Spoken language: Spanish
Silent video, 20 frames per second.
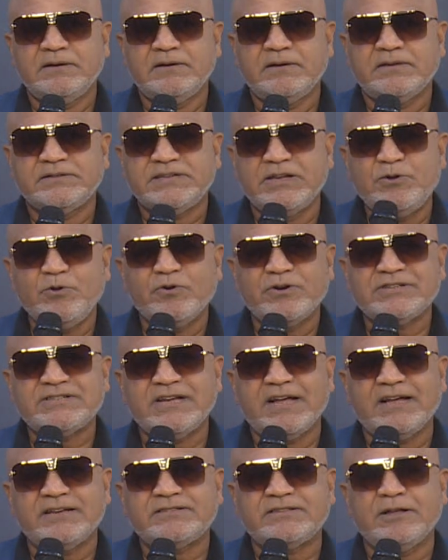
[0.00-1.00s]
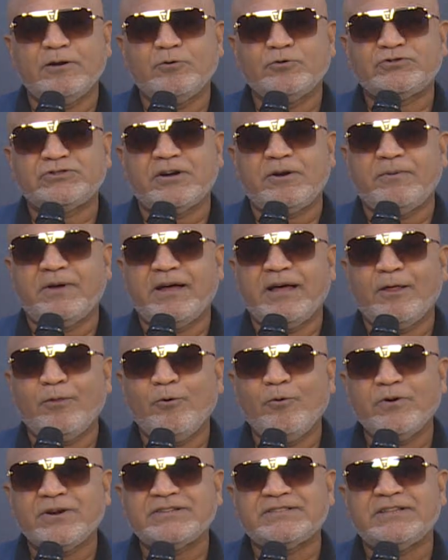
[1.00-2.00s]
señores, hasta los
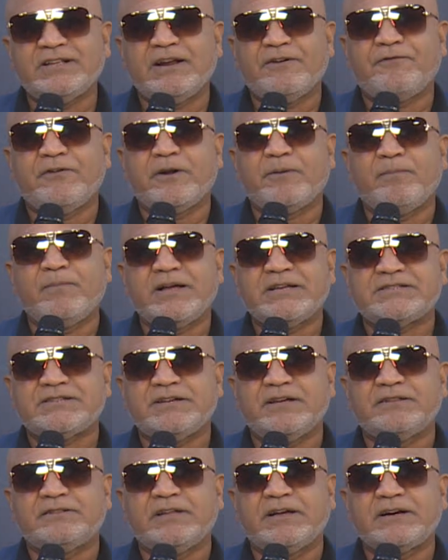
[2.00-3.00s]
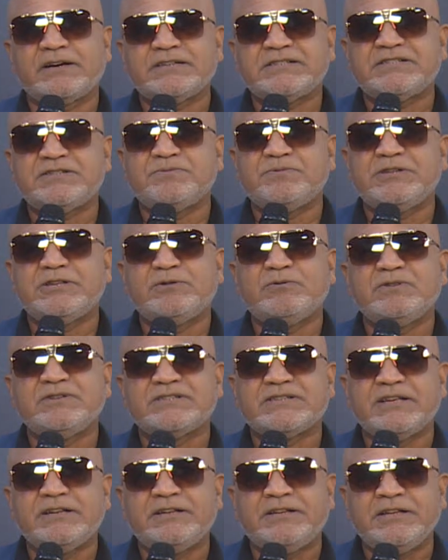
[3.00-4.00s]
trabajadores de la farmacia están recibiendo
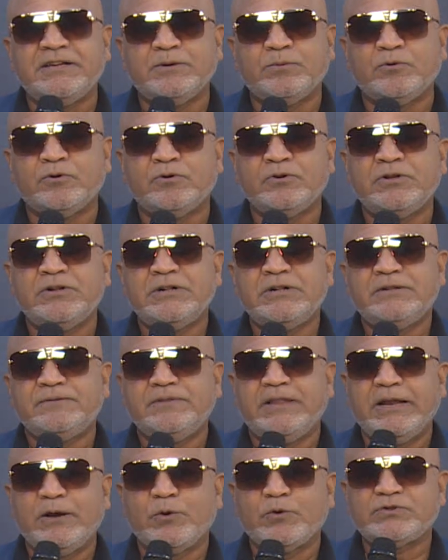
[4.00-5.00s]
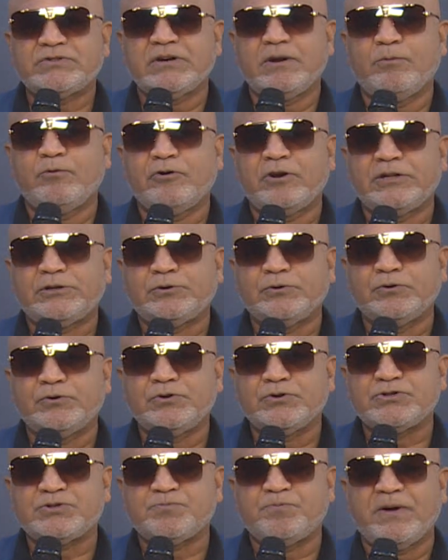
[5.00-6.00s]
incentivo de los
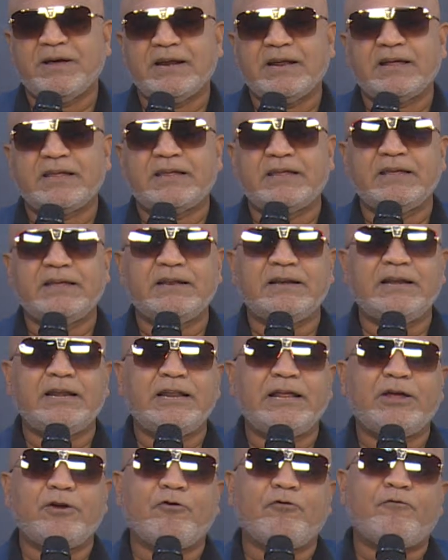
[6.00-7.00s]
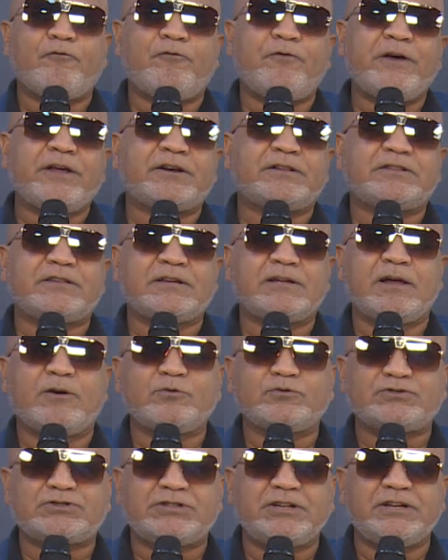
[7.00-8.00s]
laboratorios para que le oferten a
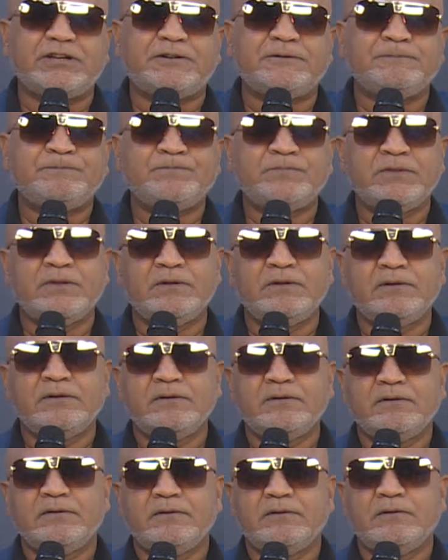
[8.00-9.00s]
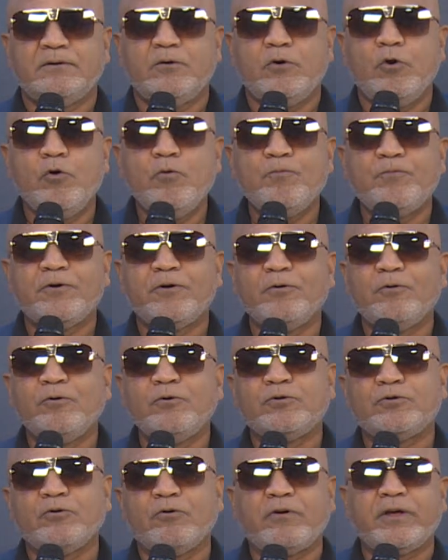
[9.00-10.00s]
usted un
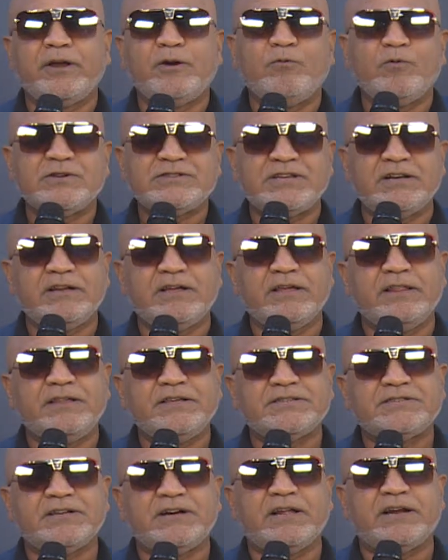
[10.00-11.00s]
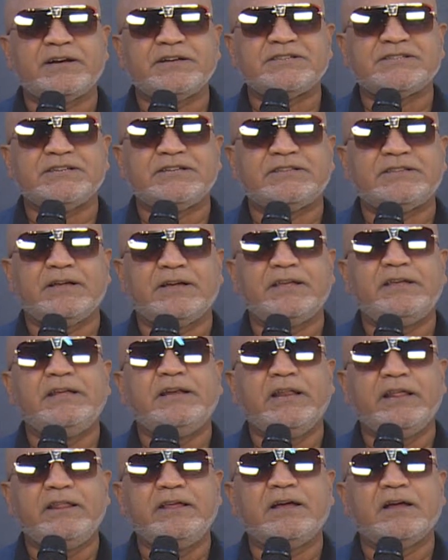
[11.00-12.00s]
producto que no es el que dice la receta y
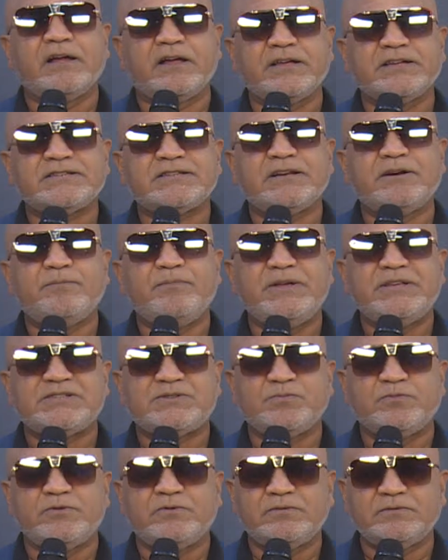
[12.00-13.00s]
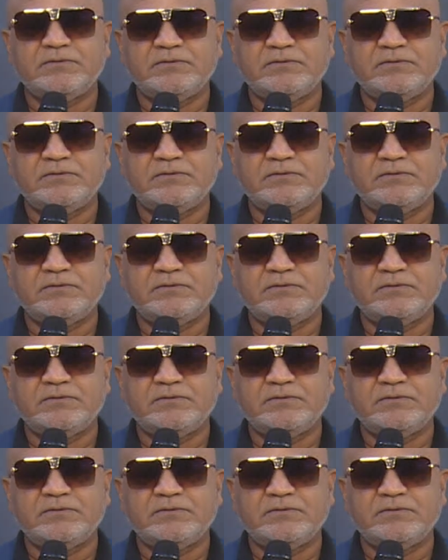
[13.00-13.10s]
le digan que es el mismo.